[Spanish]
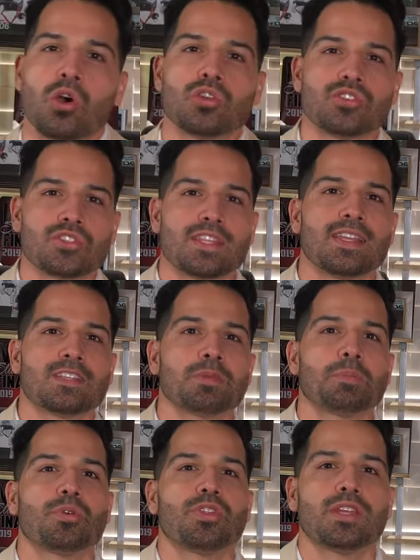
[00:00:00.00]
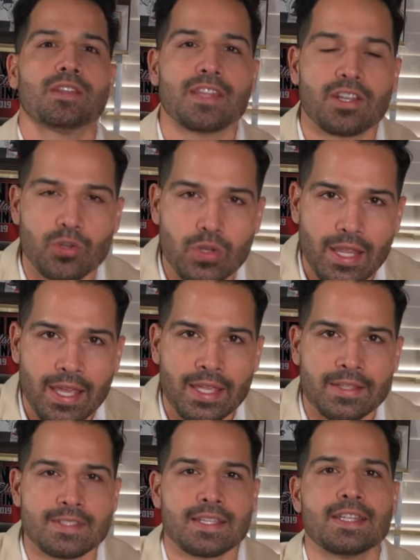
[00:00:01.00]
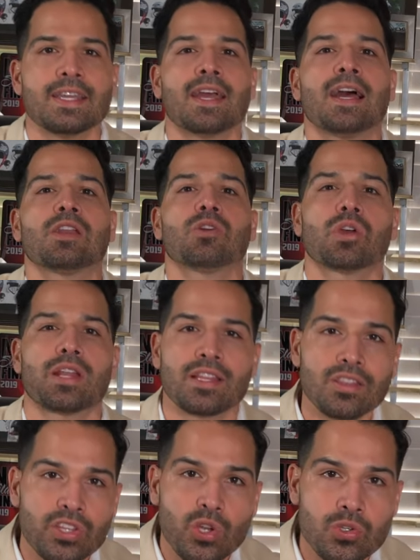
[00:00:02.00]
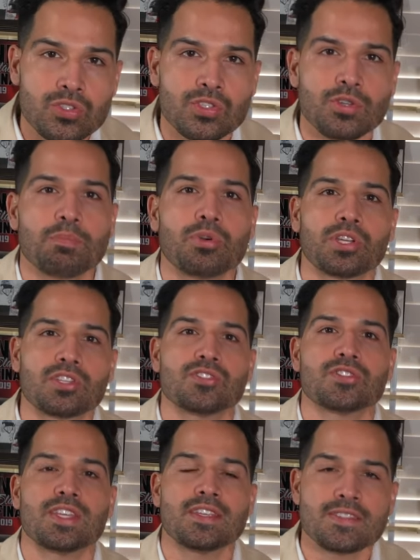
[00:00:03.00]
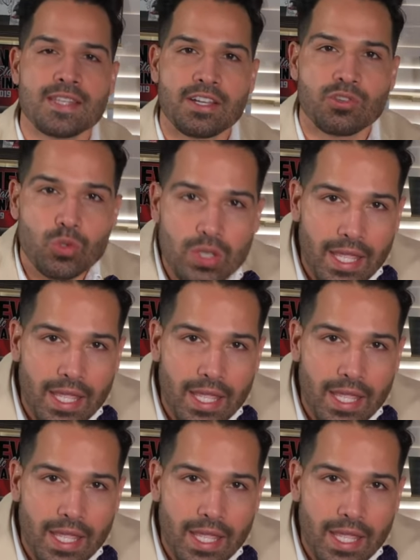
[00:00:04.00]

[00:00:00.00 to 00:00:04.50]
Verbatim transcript: O si ustedes me podrían dar un like, sería algo grandioso, porque si ustedes dan un